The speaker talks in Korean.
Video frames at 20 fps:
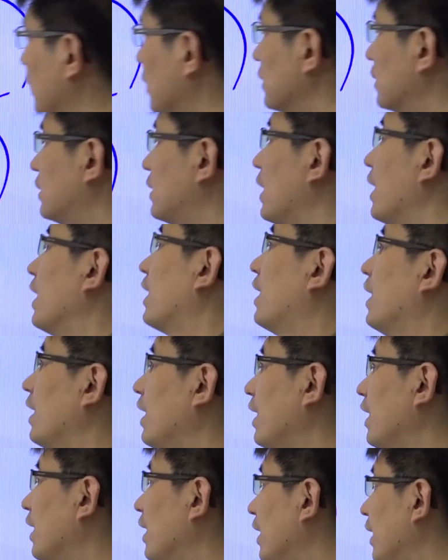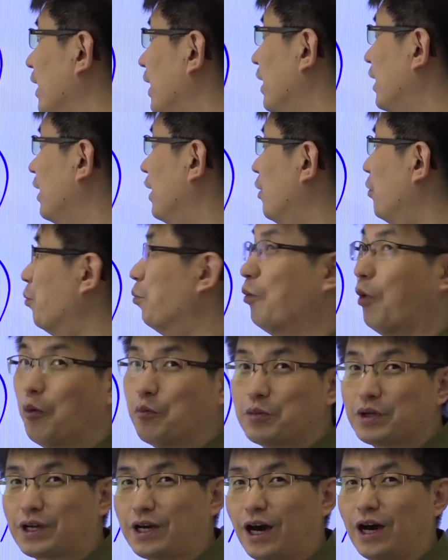세 개의
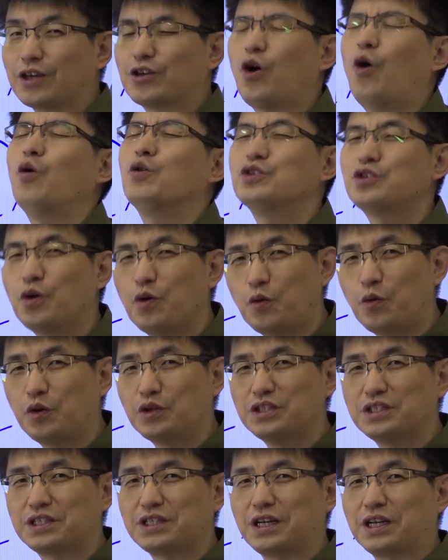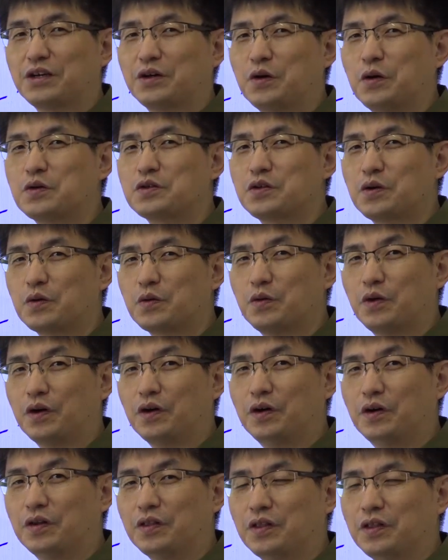뭡니까? 형성권이잖아요.
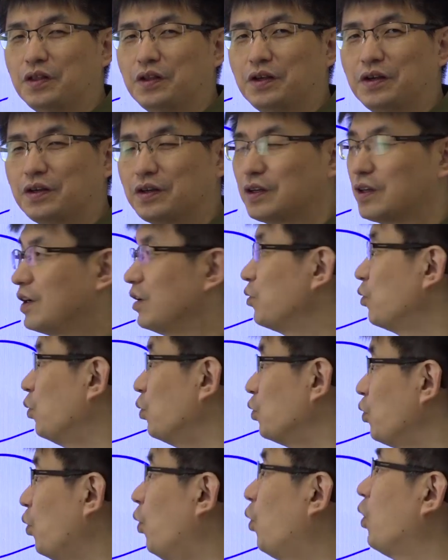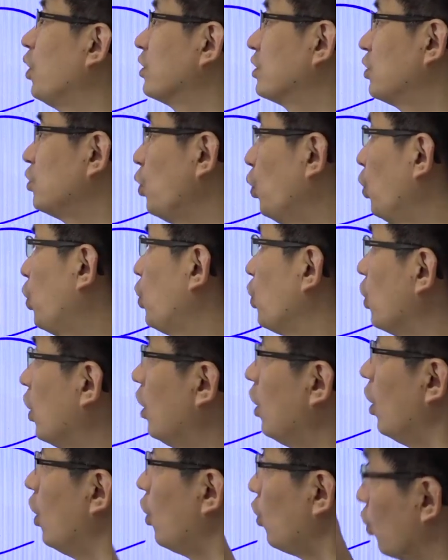형성권. 그러니까 요 요거 요거
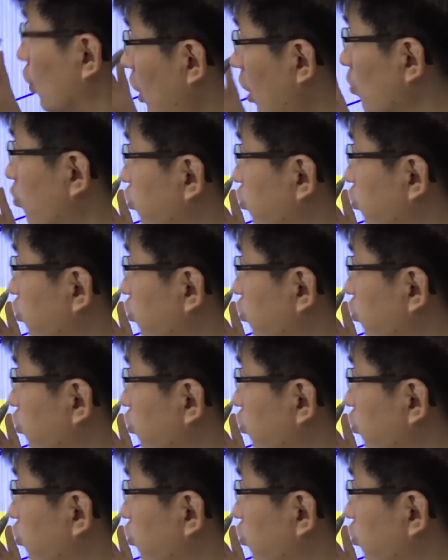이렇게